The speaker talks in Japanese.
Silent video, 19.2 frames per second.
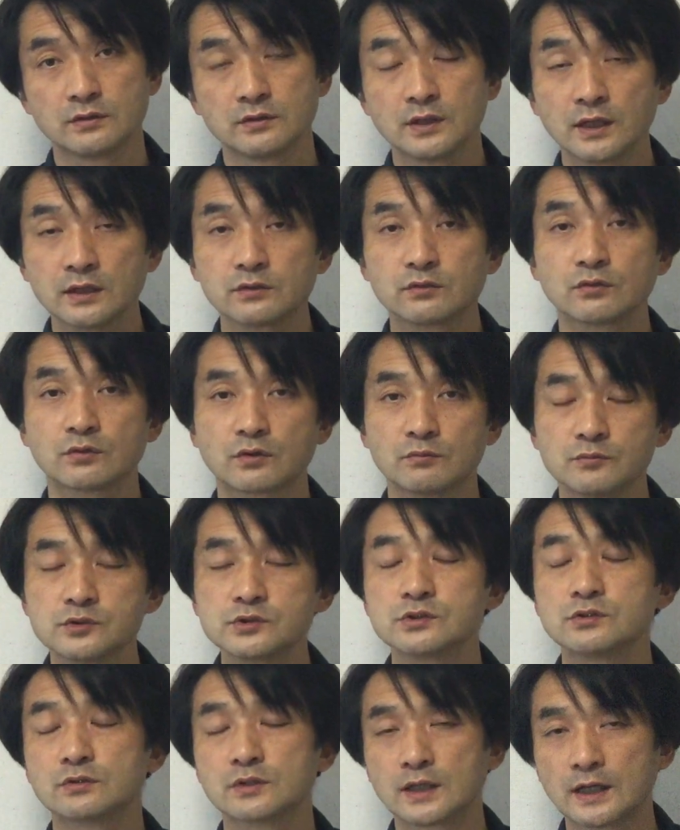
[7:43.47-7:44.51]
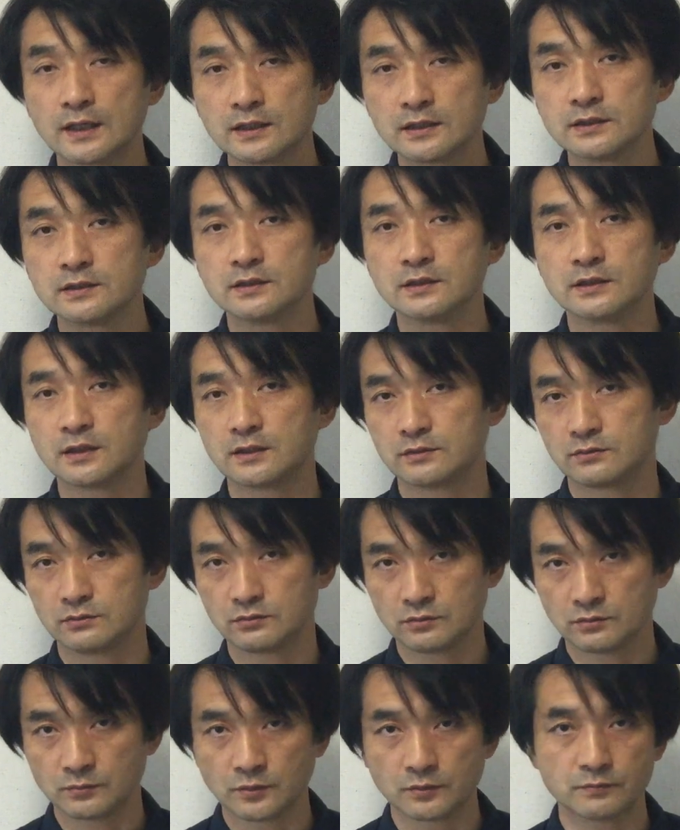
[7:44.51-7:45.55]
ないというか、むしろ害になる
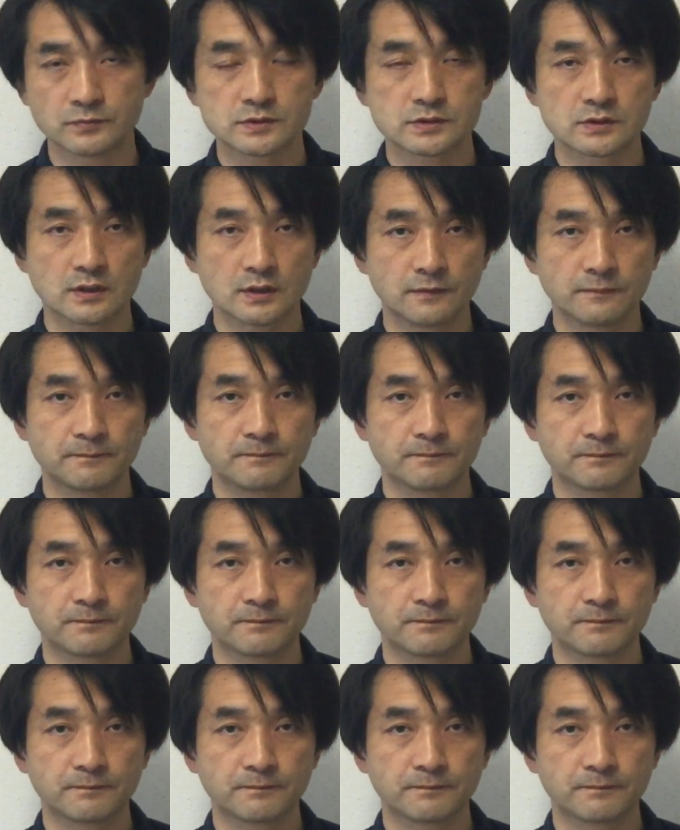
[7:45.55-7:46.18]
と思いますね。